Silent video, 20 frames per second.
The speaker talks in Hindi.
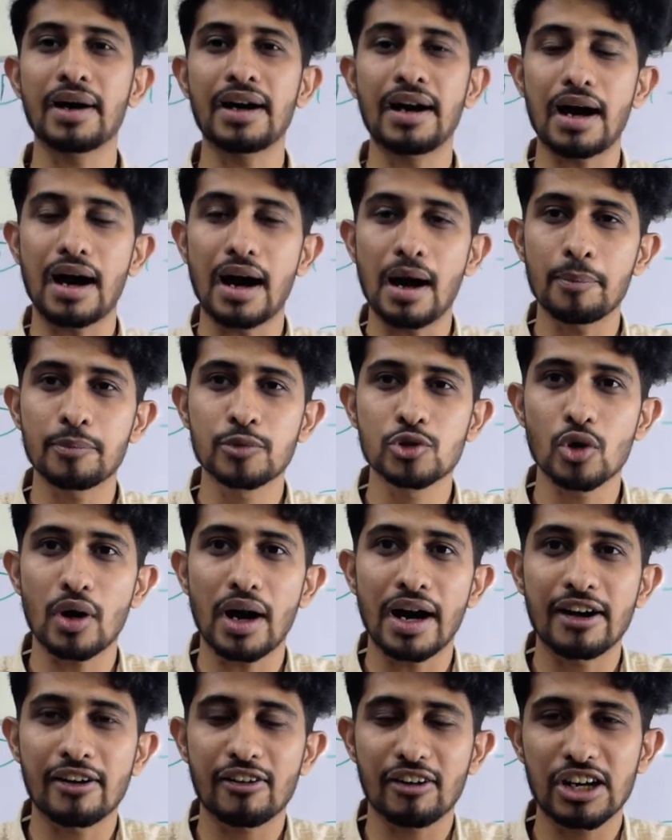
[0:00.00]
आप जो
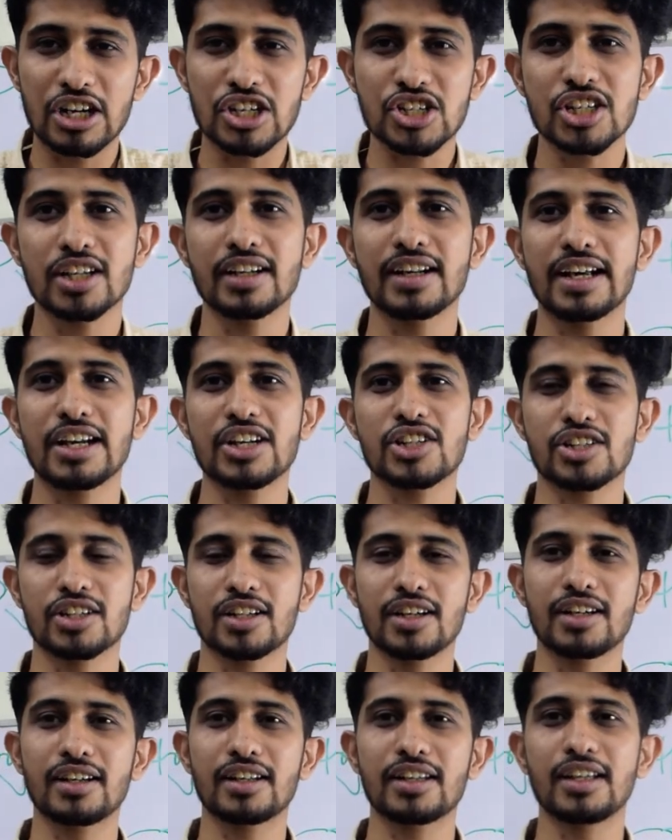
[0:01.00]
अल्ट्रेशन है
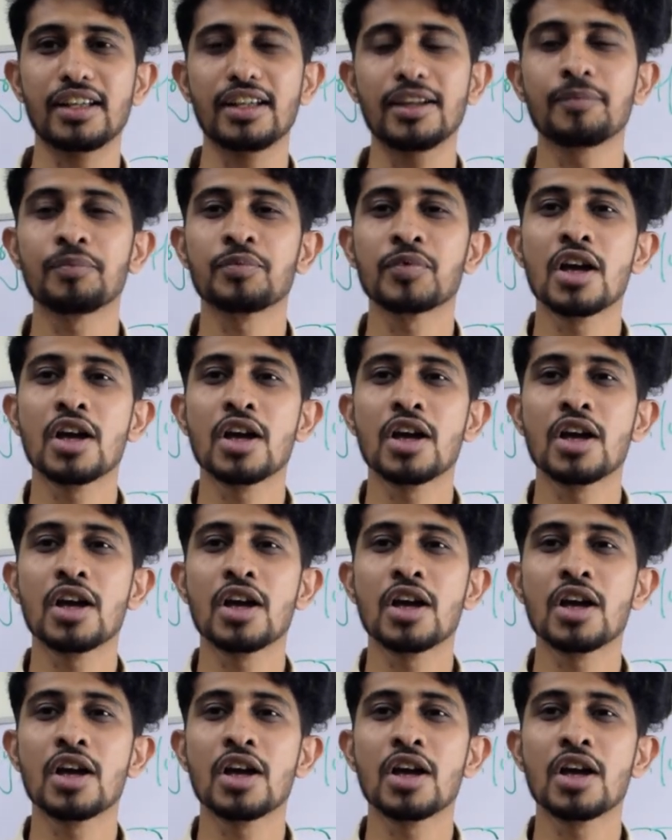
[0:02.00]
शर्ट की